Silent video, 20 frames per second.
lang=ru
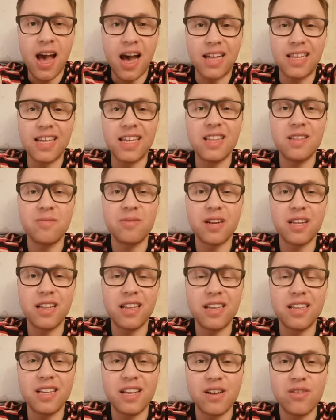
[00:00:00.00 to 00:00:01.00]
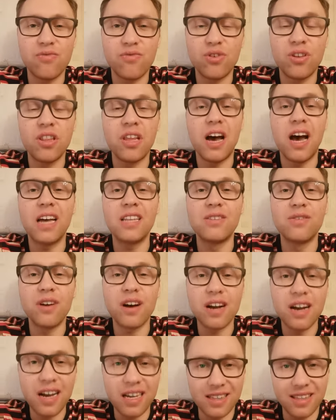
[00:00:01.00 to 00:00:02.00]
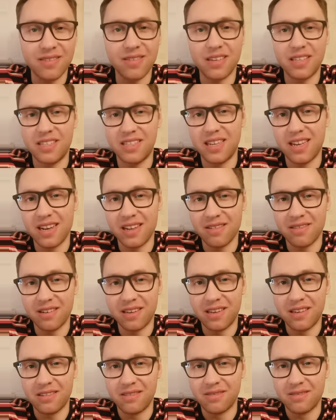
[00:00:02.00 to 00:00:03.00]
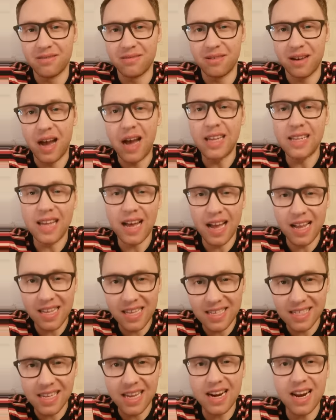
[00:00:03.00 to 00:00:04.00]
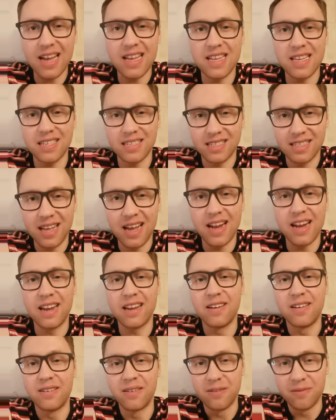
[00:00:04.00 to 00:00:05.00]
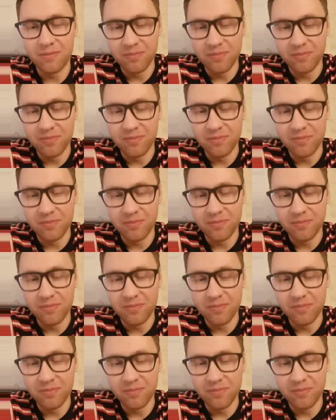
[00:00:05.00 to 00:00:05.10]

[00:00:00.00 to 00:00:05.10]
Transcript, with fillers: она набрала телефон адвоката Васильевой. Они заранее знали